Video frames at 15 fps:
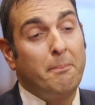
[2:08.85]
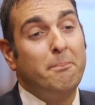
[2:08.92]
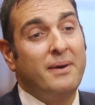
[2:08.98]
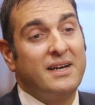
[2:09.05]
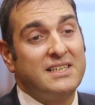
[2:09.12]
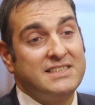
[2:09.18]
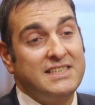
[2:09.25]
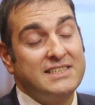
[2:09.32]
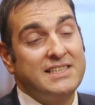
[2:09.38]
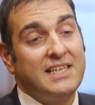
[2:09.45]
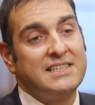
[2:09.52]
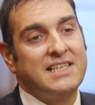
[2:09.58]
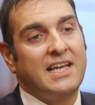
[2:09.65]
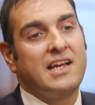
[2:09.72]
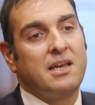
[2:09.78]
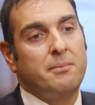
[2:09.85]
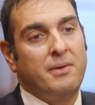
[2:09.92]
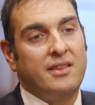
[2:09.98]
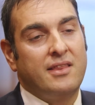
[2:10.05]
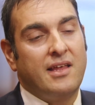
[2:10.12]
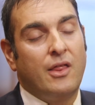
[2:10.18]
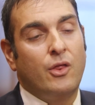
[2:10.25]
persiste y se ha
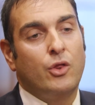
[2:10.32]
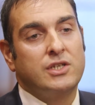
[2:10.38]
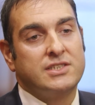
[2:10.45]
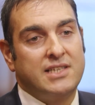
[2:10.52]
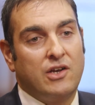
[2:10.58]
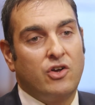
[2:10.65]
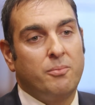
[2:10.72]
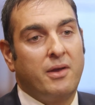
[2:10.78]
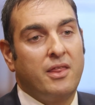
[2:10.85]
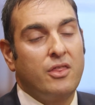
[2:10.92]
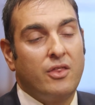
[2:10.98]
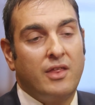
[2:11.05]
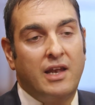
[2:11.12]
incrementado desde el comienzo